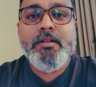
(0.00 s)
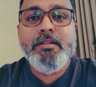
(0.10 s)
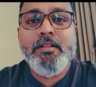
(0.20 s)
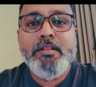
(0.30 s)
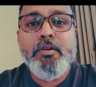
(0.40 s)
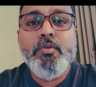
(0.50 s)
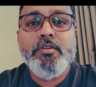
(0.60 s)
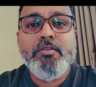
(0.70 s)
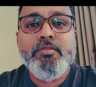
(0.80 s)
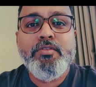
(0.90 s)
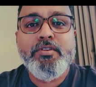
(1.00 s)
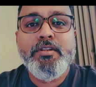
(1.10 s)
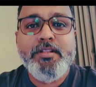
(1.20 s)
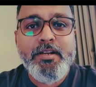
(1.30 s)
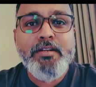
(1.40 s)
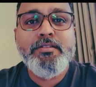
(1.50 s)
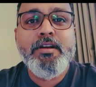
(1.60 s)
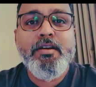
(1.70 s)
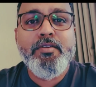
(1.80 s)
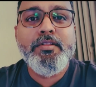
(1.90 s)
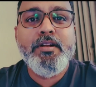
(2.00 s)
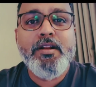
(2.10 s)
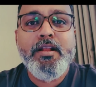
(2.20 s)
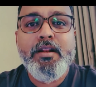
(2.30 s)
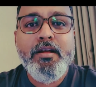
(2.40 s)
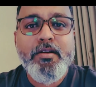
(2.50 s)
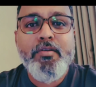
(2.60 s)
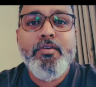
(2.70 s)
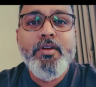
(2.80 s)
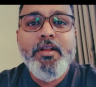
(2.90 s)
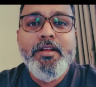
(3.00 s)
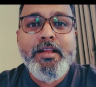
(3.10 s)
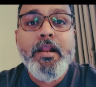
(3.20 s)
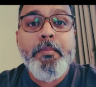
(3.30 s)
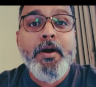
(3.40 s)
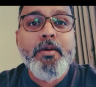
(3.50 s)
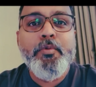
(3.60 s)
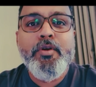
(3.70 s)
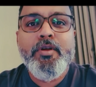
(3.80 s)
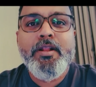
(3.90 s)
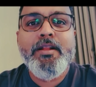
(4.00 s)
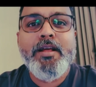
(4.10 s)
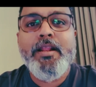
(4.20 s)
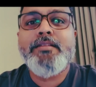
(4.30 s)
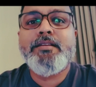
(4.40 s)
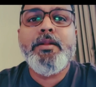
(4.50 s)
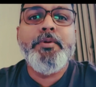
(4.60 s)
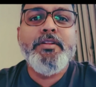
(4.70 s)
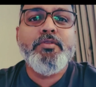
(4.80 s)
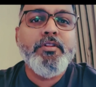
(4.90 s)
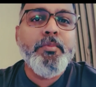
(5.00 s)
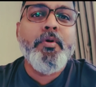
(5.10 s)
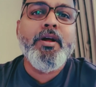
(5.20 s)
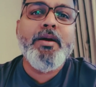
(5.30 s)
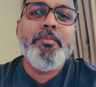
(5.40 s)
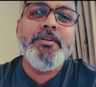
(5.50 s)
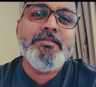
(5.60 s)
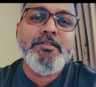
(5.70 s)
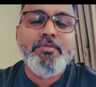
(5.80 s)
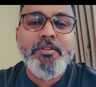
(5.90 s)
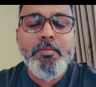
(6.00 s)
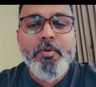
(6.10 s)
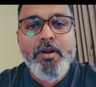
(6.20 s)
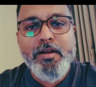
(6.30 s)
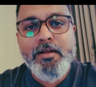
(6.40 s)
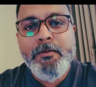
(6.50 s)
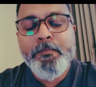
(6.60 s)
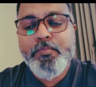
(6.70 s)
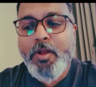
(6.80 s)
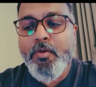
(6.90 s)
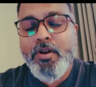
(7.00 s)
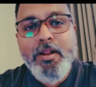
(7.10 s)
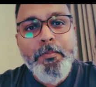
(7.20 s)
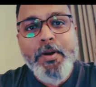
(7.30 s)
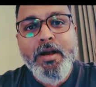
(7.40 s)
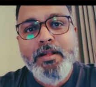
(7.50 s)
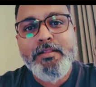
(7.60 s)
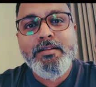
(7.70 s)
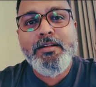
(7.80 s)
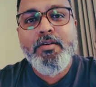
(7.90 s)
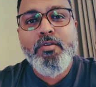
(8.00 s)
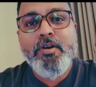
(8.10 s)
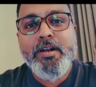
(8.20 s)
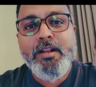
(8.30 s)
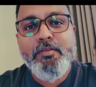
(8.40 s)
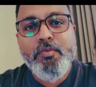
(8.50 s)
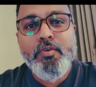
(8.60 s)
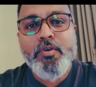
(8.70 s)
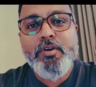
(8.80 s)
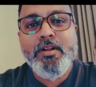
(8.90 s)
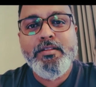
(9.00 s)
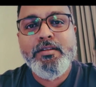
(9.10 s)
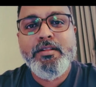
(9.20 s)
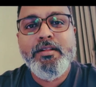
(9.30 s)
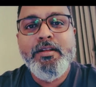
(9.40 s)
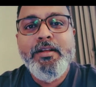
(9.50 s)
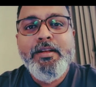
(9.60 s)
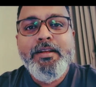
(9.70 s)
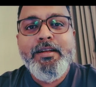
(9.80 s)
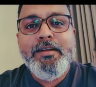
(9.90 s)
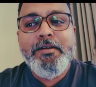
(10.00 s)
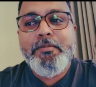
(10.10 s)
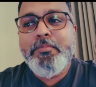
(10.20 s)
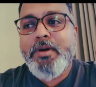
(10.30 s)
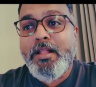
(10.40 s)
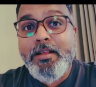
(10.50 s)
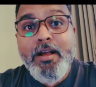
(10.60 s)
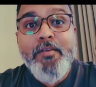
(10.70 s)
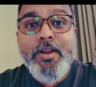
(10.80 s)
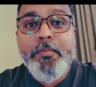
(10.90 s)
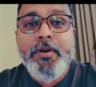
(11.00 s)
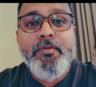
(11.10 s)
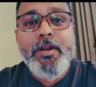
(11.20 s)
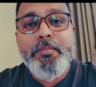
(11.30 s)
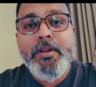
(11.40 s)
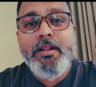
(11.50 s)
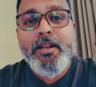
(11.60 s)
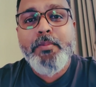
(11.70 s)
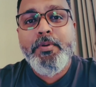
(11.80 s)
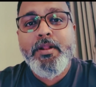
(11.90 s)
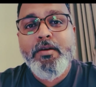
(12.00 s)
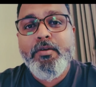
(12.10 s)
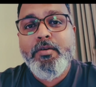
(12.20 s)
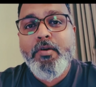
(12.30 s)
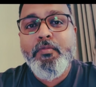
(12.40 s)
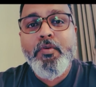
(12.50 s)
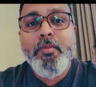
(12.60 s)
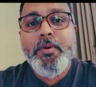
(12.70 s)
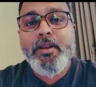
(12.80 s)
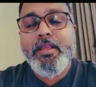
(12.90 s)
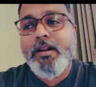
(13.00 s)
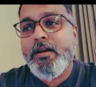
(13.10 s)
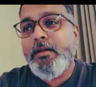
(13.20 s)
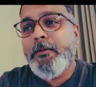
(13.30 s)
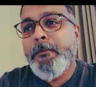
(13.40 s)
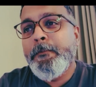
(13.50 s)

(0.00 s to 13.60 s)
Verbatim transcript: இந்த தெலுங்கு அசோசியேஷன் இந்த நிகழ்ச்சிக்காக வந்திருக்கிற எல்லாரும் கீழே பார்க்க முடியும் ஏன்னா நிறைய செலிப்ரிட்டிஸ் வந்து போகிறாங்க மினிஸ்டர்ஸ் வந்து போகிறாங்க அவங்களெல்லாம் பார்க்குறதுக்கு அவங்கக்கிட்ட எல்லாம் ஃபோட்டோ எடுக்கிறதுக்கு அதுக்காக வெயிட் பண்ணி வெயிட் பண்ணி நிறைய பேர் அவ்வளோ பேர் நிற்கிறாங்க